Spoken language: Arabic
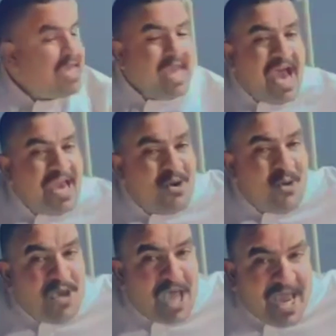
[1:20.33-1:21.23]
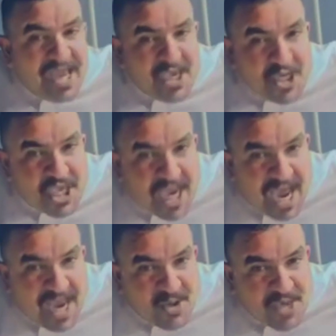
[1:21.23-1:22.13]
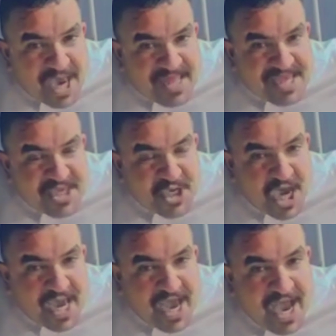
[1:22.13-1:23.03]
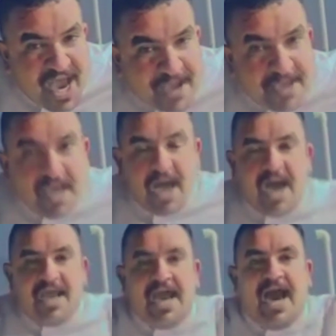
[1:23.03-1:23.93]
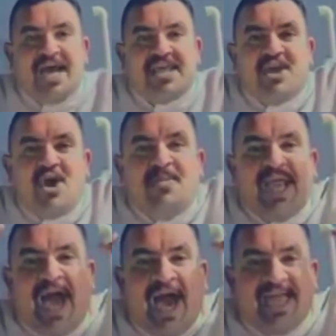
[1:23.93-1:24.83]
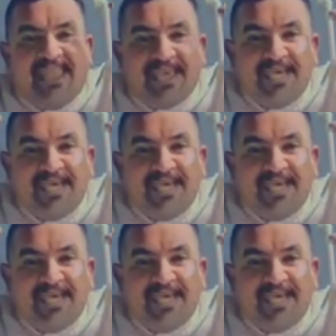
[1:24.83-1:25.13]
يا يروح يشتكي على وزاره التجاره انا حاضر يوم الاحد